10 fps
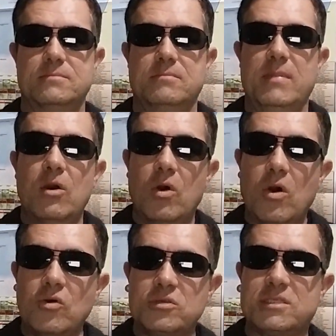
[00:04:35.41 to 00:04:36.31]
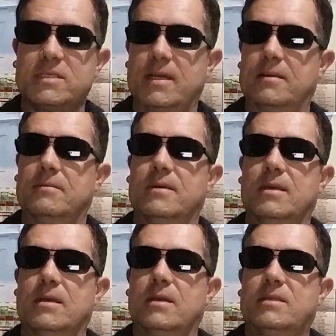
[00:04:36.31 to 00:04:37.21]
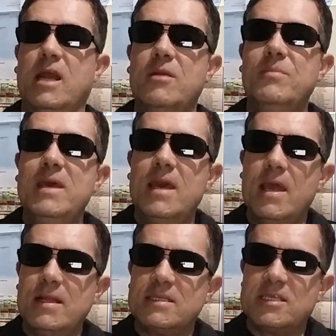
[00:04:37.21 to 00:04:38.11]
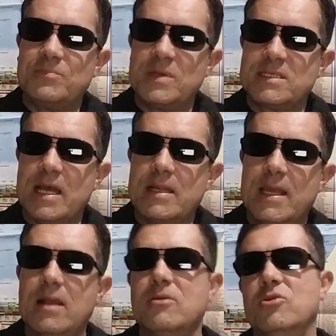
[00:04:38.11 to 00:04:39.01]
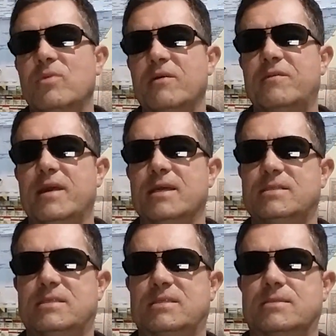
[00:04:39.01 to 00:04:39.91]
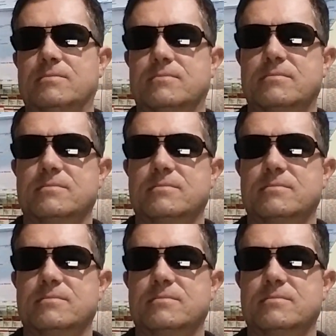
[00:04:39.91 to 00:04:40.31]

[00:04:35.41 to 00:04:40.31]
Me ouça. Termine esse pesadelo de uma vez.